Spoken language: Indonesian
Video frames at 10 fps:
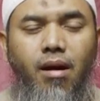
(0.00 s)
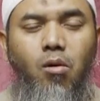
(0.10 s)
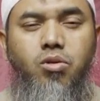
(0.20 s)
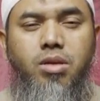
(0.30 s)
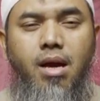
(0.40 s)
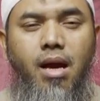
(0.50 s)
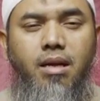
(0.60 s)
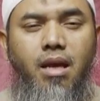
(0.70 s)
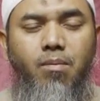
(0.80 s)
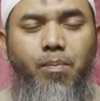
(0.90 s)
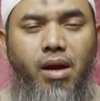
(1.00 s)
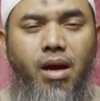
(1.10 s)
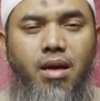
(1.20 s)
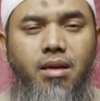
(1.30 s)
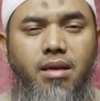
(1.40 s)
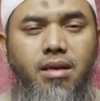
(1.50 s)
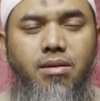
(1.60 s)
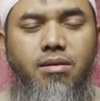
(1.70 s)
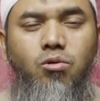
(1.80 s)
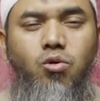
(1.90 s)
kerusakan dalam perkara
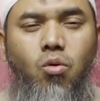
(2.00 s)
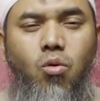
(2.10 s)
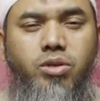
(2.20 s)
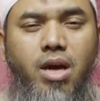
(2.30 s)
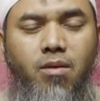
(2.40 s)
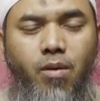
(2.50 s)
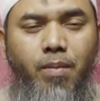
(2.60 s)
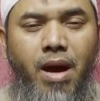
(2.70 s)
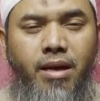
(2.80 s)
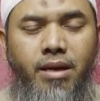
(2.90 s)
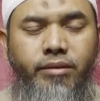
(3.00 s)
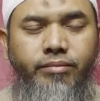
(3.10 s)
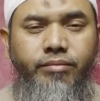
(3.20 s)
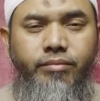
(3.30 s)
ini sungguh sangat berbahaya.